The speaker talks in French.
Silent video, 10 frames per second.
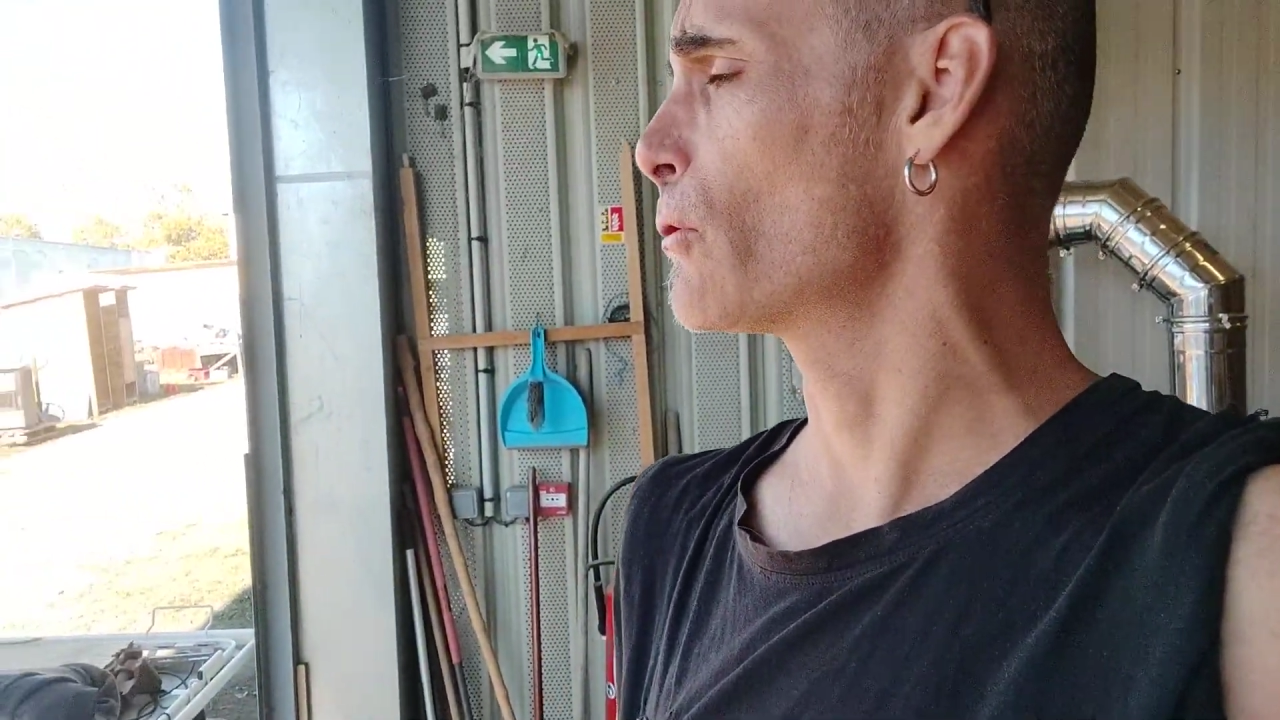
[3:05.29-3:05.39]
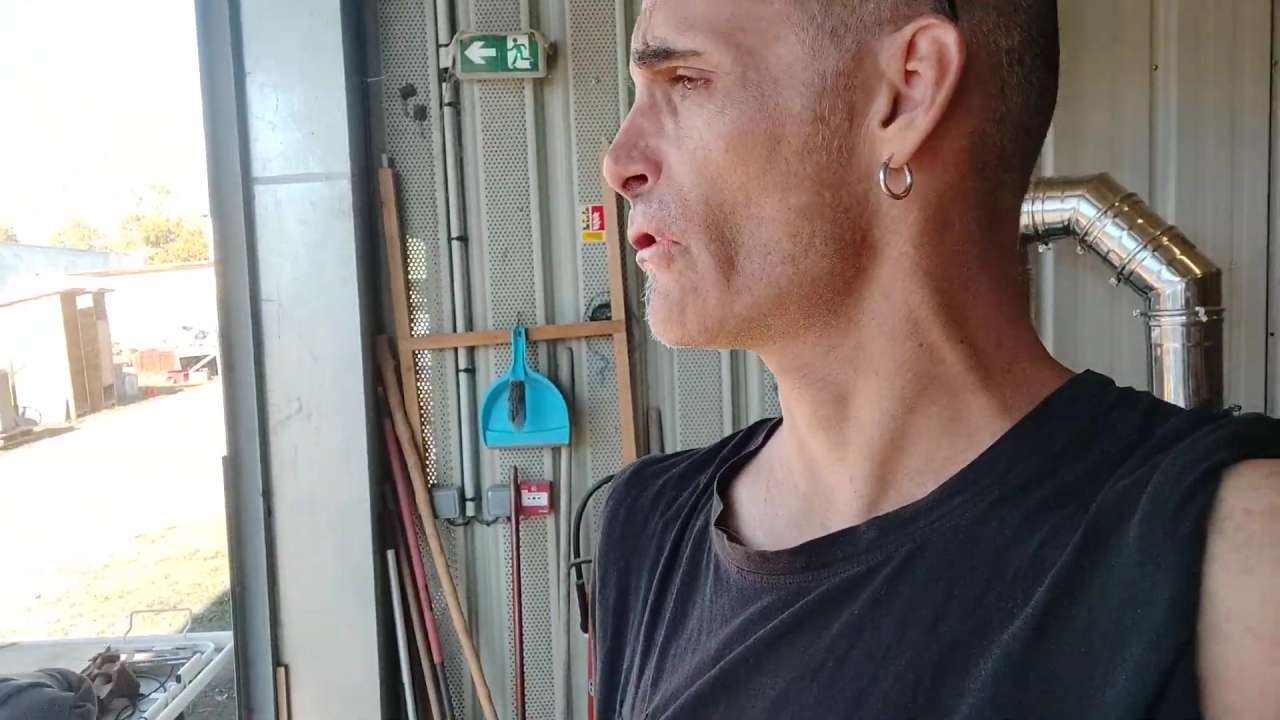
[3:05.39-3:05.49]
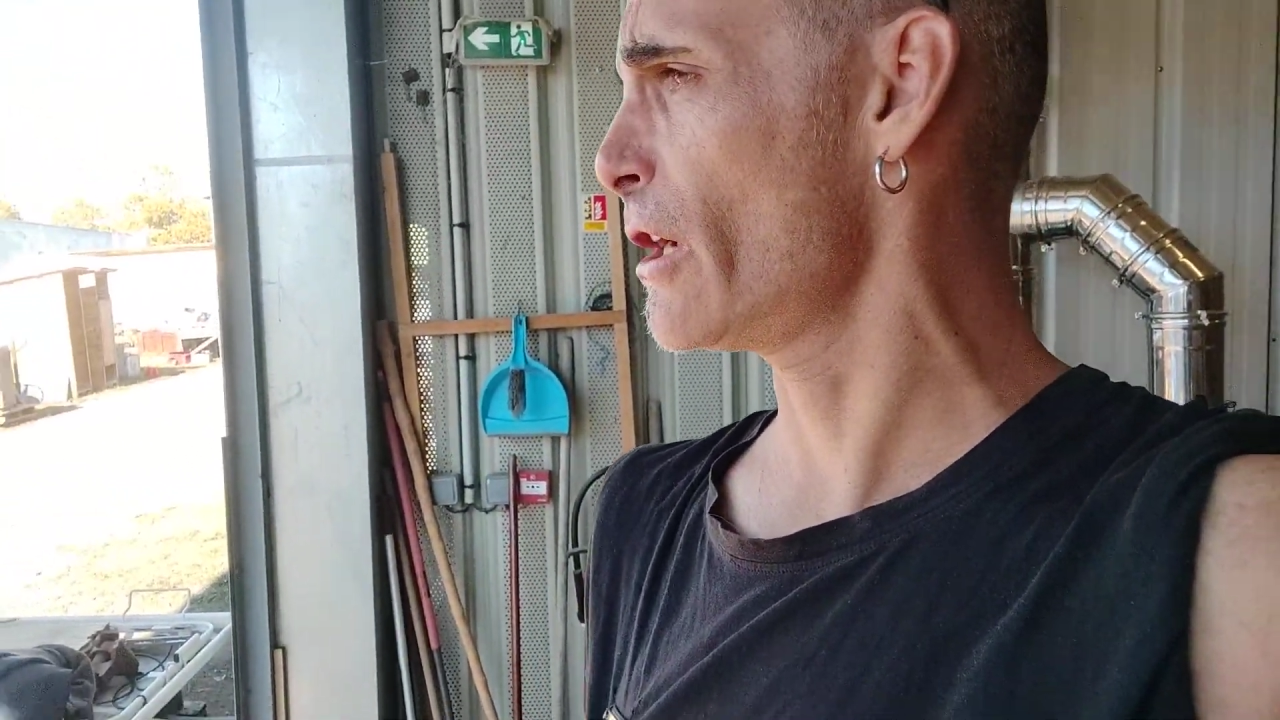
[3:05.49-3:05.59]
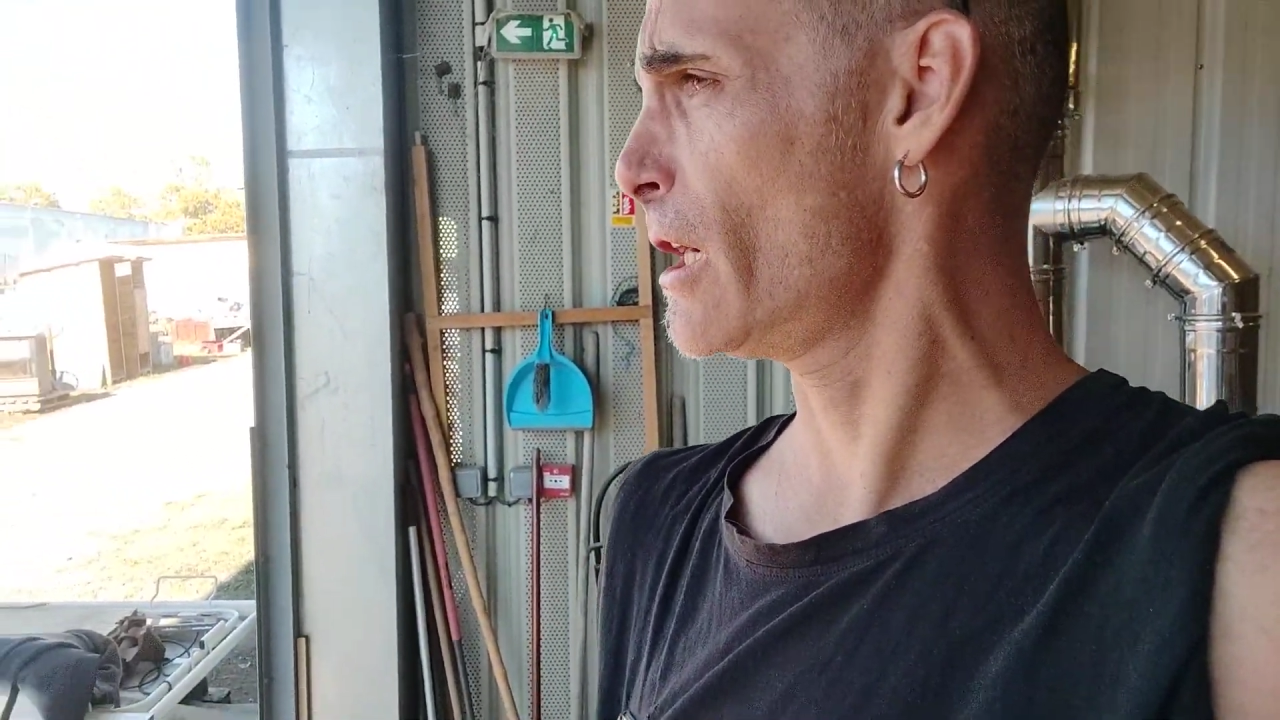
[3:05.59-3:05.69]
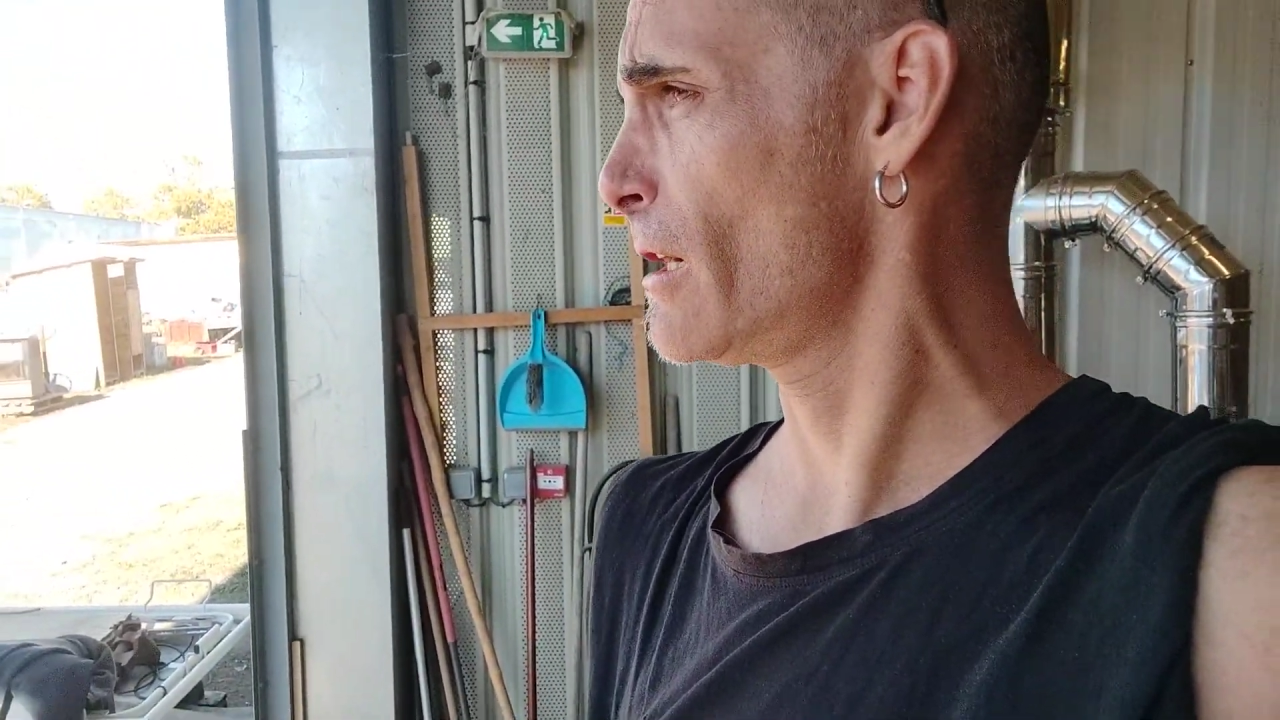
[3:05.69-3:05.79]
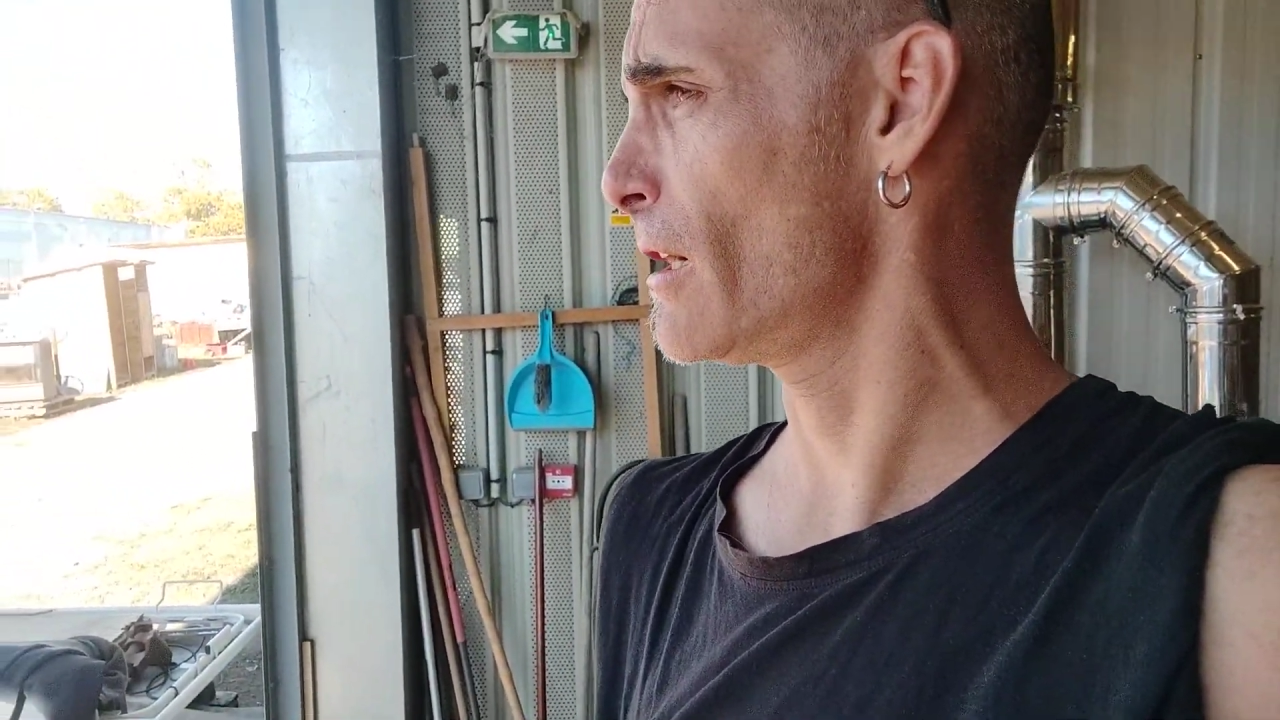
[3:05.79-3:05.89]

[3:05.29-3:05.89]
tu sais,